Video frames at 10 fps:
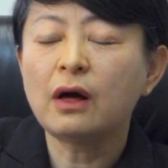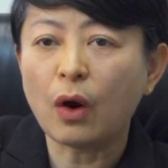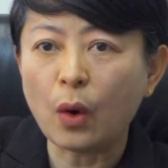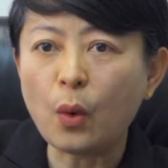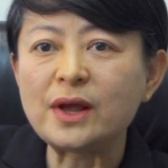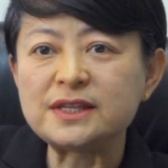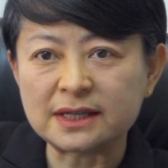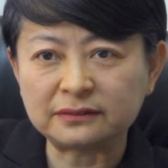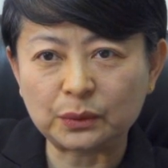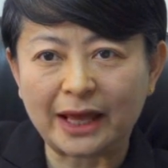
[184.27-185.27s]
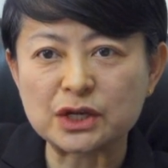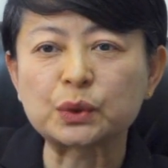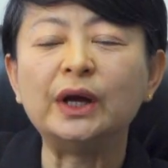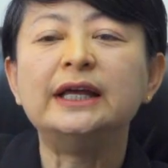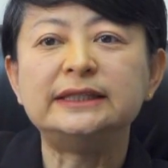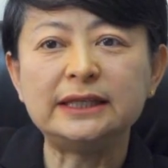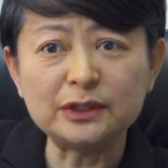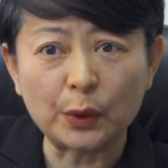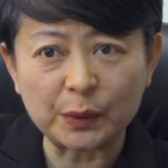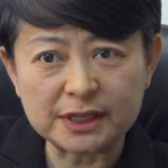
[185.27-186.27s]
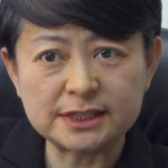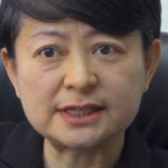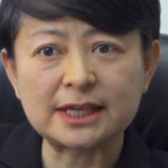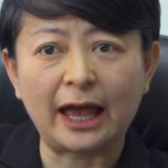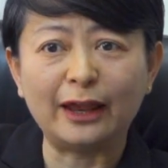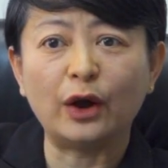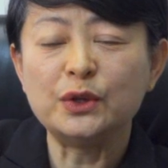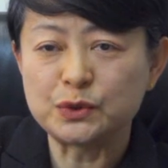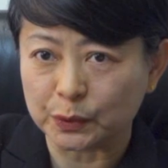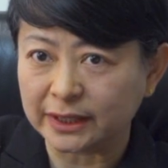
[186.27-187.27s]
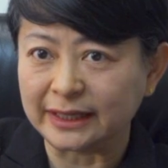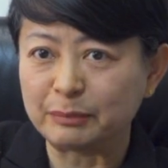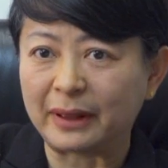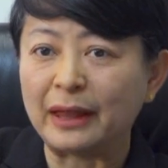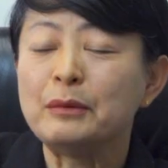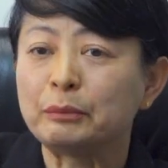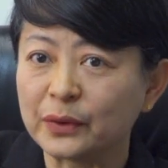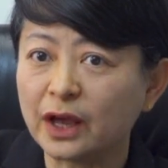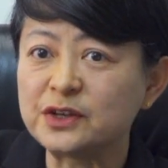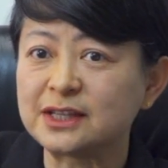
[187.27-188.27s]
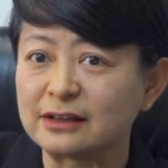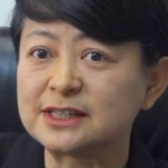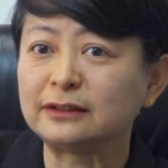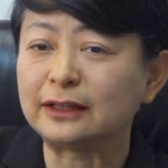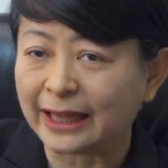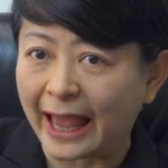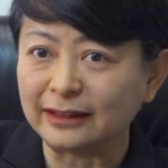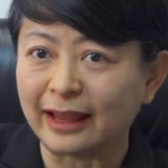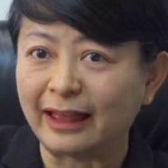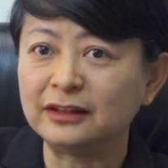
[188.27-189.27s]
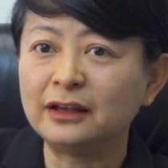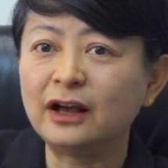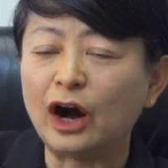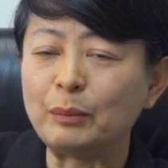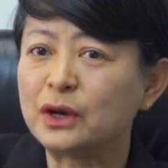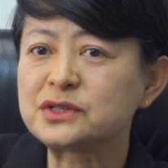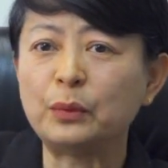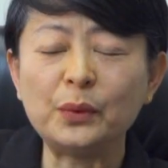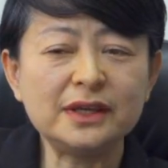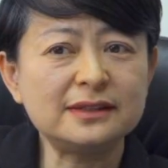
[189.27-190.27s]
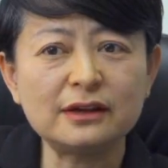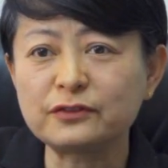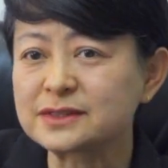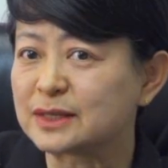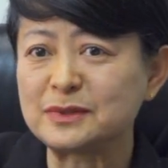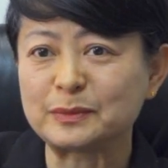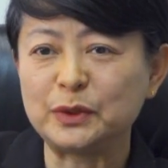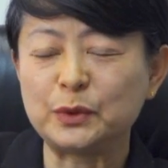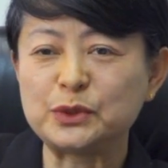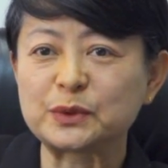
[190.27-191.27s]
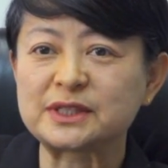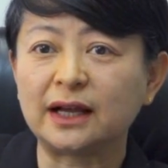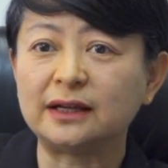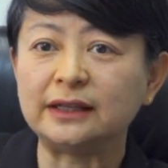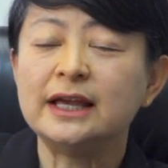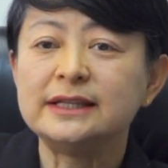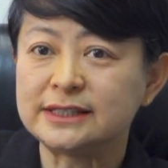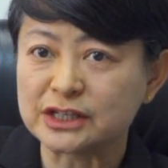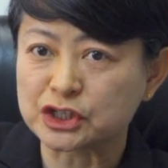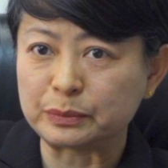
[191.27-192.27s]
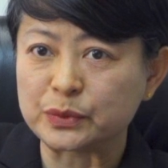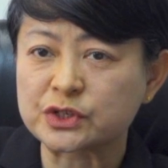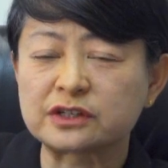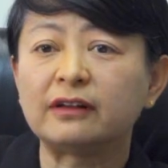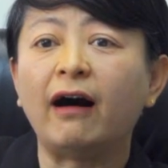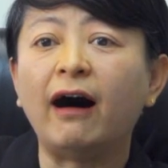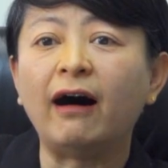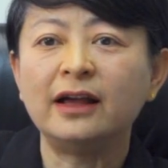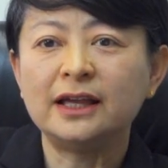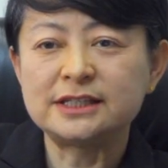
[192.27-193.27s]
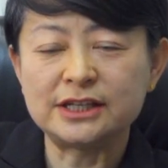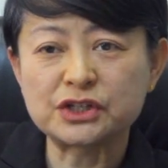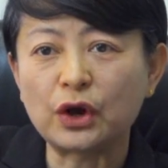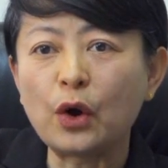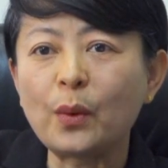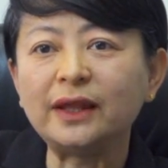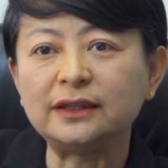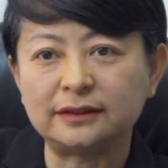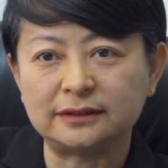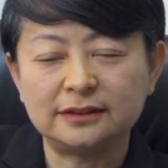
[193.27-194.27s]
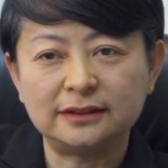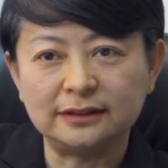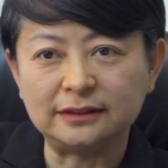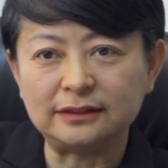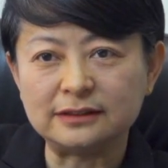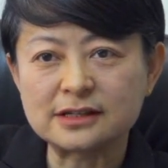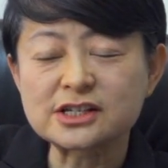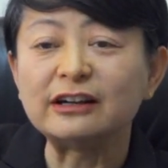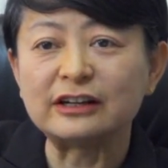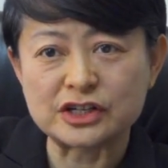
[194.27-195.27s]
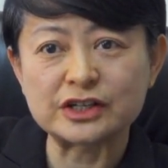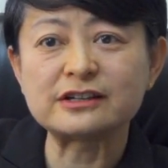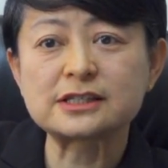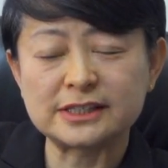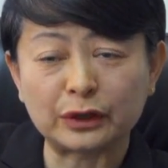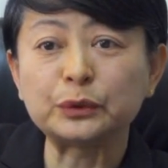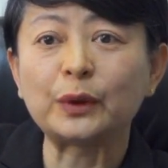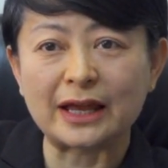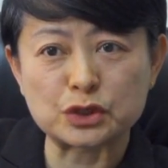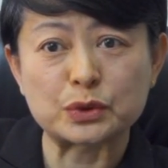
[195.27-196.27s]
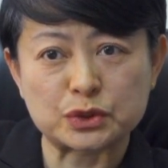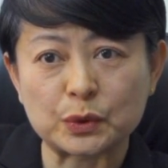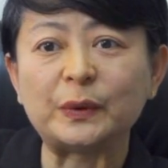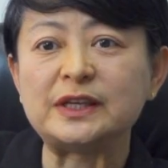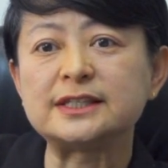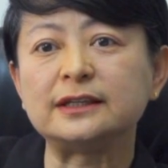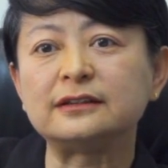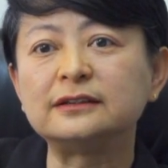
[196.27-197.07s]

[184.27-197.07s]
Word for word: O one 相对来说，你有一些材料就可以办，不要想象的太难哦，不要想我一定要怎么怎么优秀才可以，其实不是的啊，其实 O one 的呃审核是相对来说松一些的。